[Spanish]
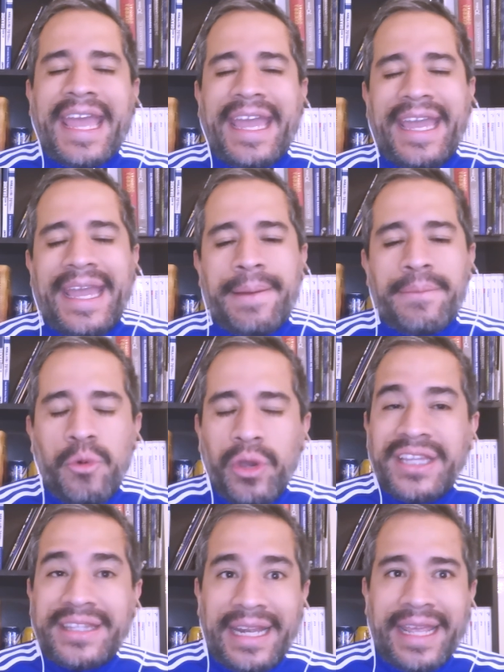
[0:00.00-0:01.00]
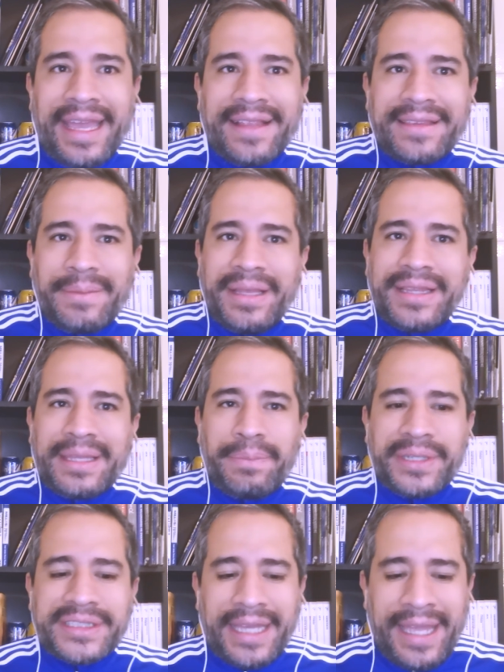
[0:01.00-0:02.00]
eh, muy inteligentemente
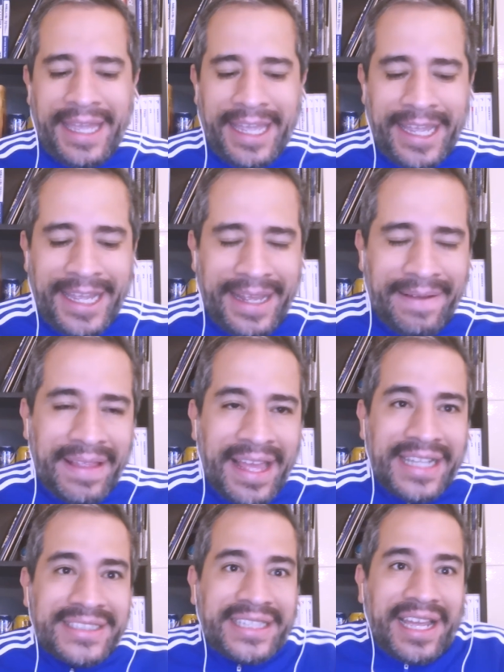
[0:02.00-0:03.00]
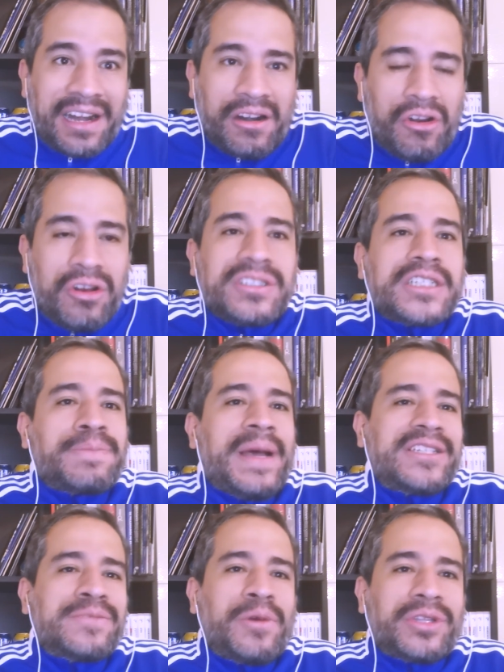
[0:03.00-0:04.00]
pues eh, cerró los
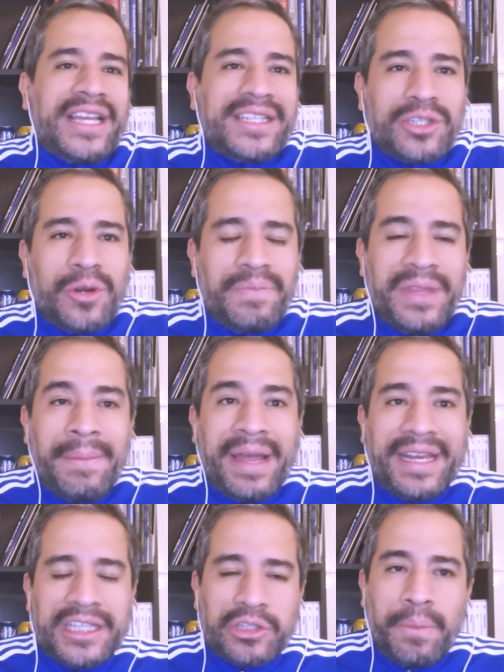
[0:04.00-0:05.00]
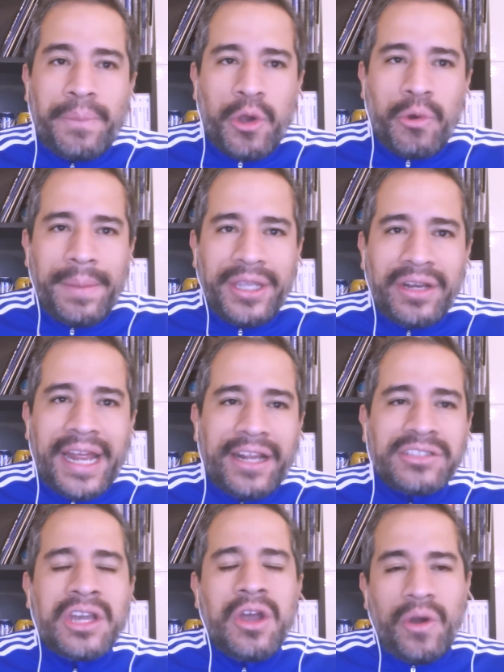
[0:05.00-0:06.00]
espacios por dentro y manietó un poco a
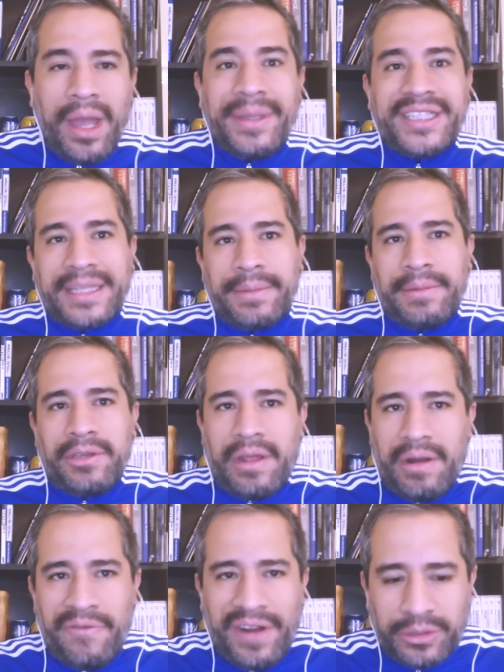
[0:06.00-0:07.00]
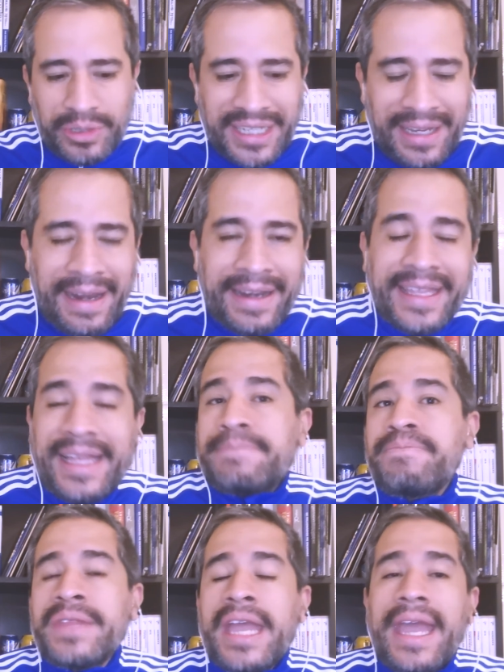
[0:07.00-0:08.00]
Millonarios. Obviamente también a Millonarios le faltó esa
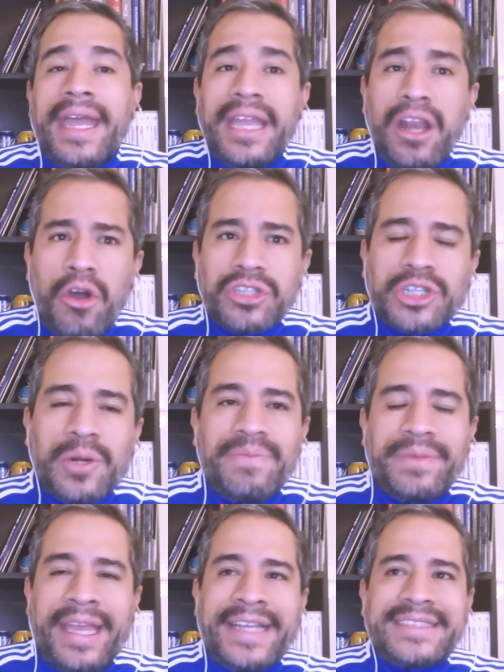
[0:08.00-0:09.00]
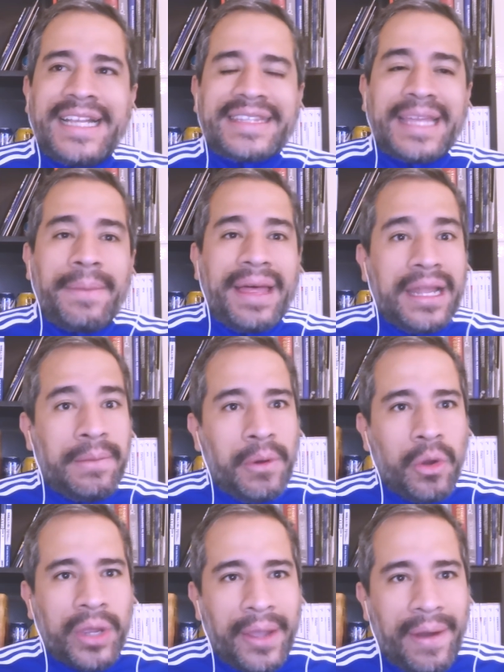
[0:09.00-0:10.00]
claridad. Y lo otro es el tema del
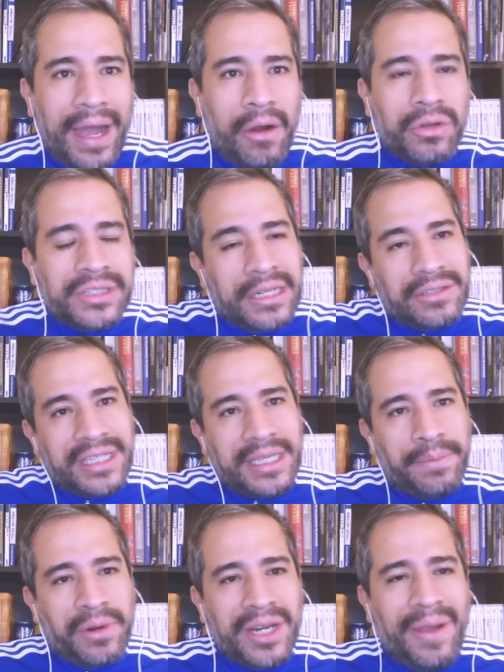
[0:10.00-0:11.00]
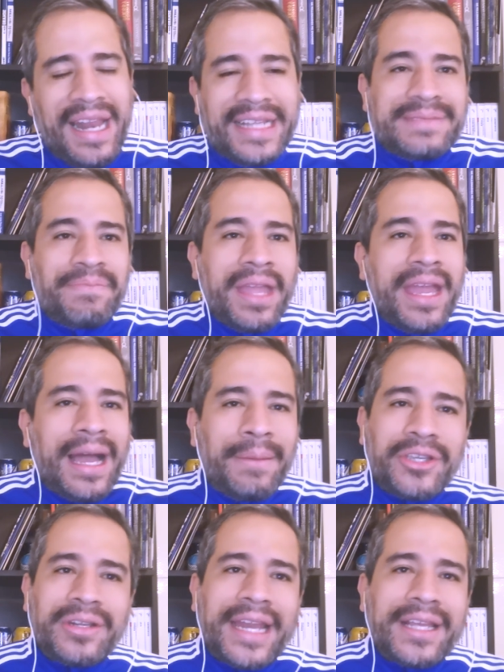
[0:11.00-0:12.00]
bloque bajo de los equipos rivales.
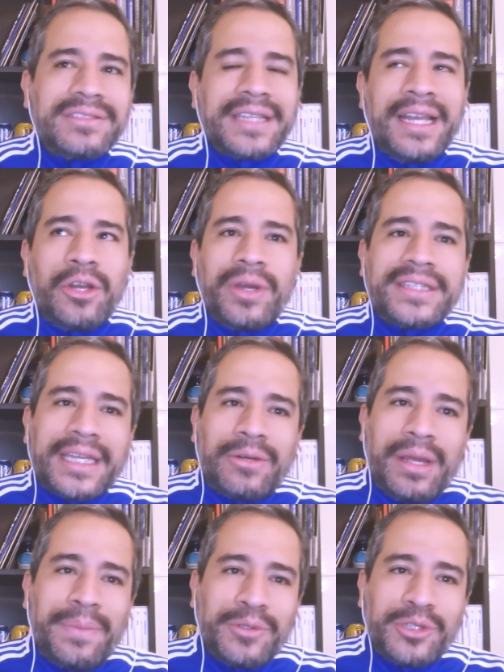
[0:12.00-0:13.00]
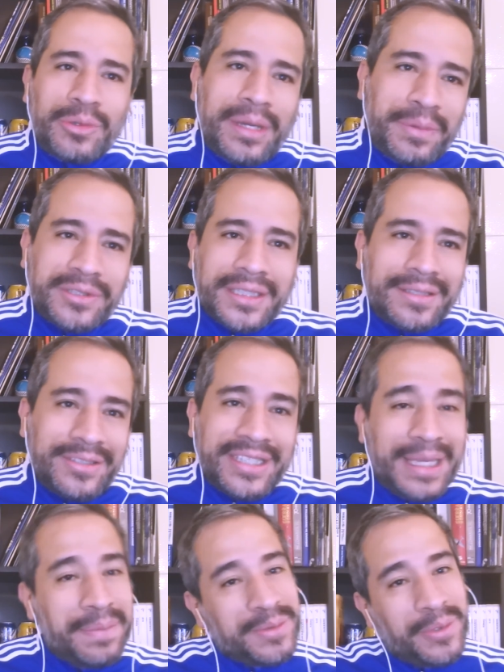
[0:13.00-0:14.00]
A Millonarios el 99.9% de
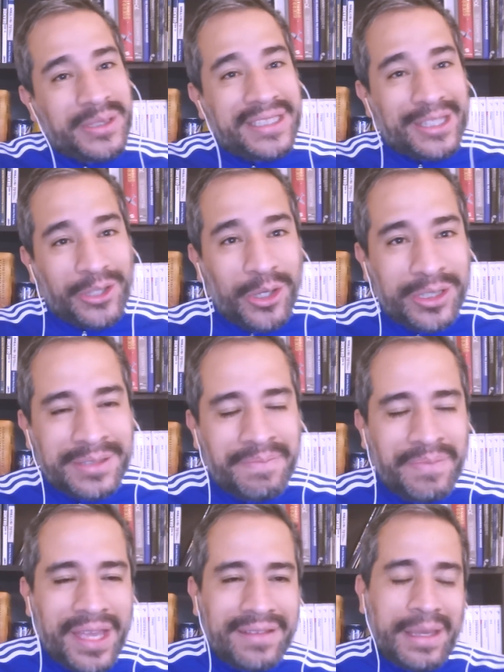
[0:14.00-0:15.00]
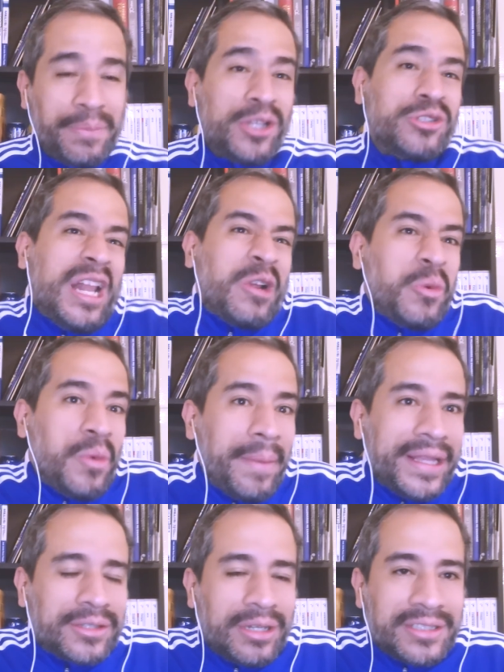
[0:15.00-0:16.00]
los equipos, por decir todos, de pronto en algún
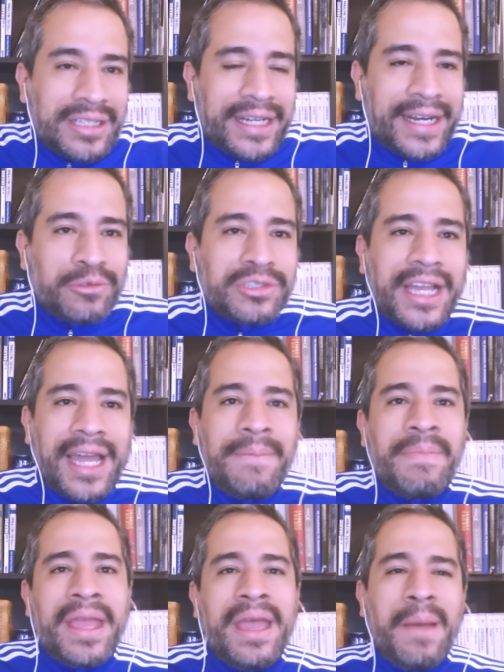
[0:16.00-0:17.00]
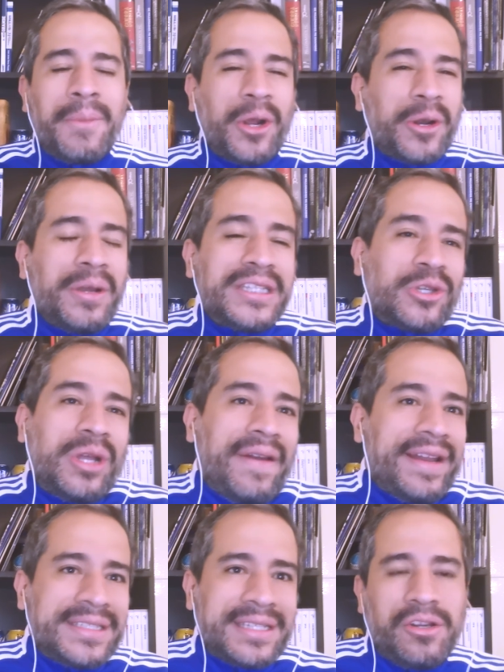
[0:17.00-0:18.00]
momento les saldrán a buscar, pero creo que todos
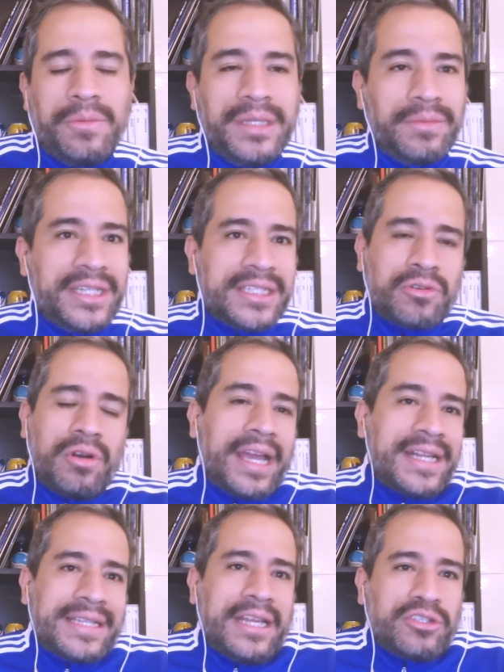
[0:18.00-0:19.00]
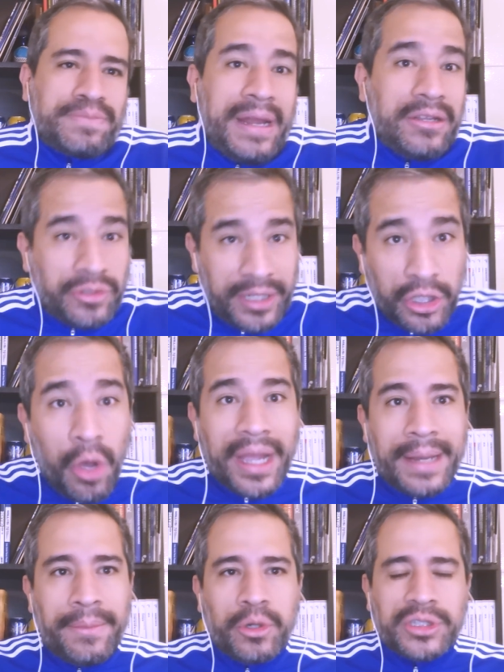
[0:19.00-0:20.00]
le van a hacer lo mismo y es colgarse de los palos, sobre todo
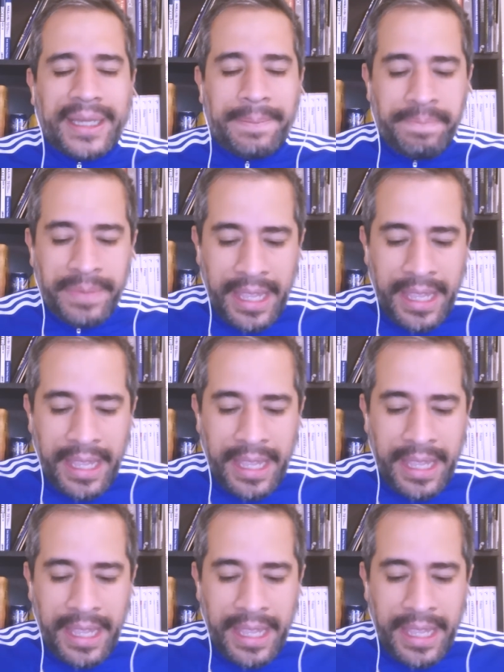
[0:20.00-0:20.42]
acá en Bogotá.